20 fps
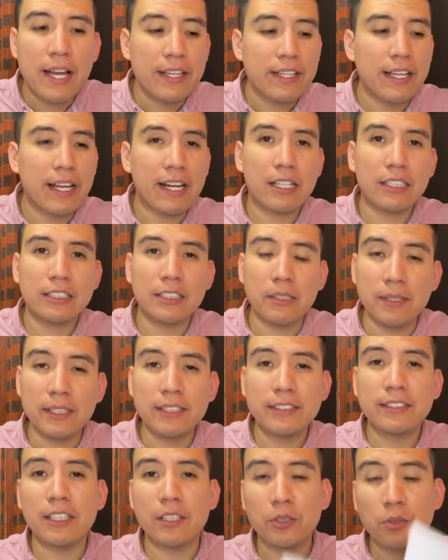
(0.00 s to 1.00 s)
Ya
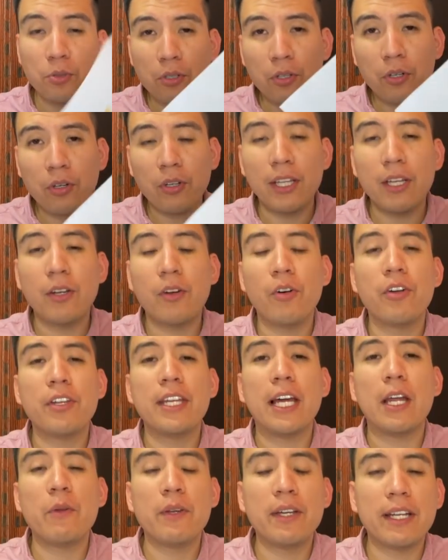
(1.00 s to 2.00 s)
recibiste tu código,
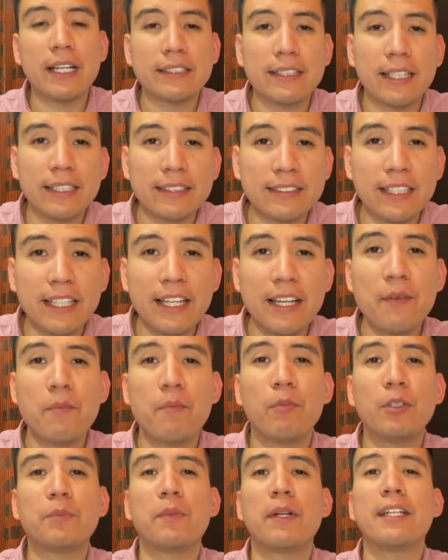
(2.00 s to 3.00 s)
ya lo ingresaste,
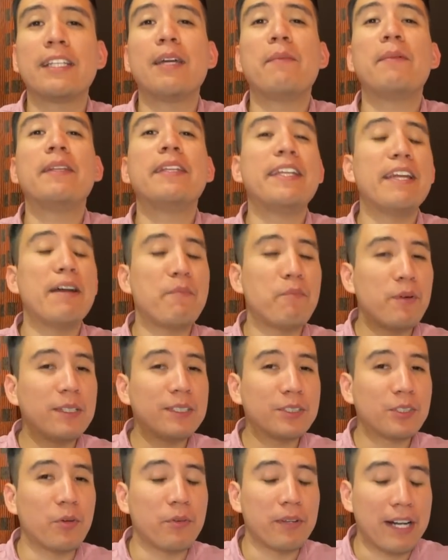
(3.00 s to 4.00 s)
pues prácticamente ya
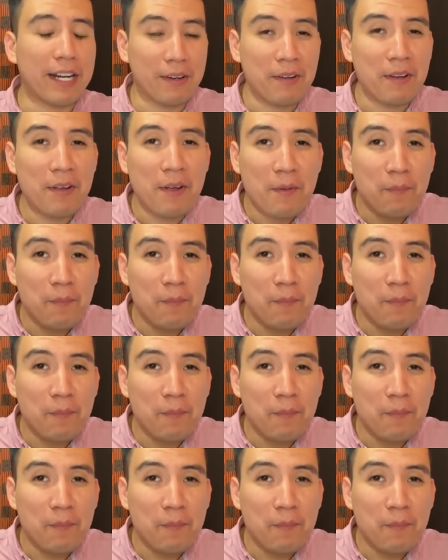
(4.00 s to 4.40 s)
puedes cobrar.